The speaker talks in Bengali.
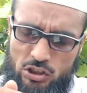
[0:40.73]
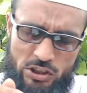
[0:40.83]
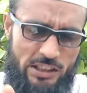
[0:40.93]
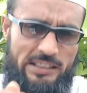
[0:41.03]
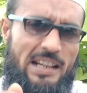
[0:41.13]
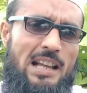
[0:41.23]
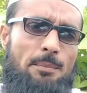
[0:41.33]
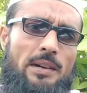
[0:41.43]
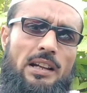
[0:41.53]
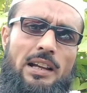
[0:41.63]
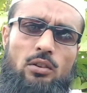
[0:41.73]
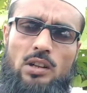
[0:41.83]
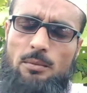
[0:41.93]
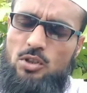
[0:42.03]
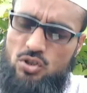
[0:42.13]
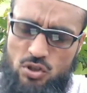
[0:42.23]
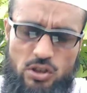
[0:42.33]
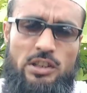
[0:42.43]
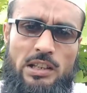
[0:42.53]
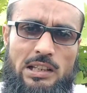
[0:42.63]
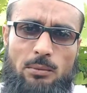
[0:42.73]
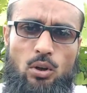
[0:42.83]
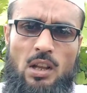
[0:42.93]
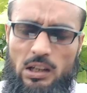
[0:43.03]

সেটাই আপনাকে এখন আমি শিখিয়ে দেব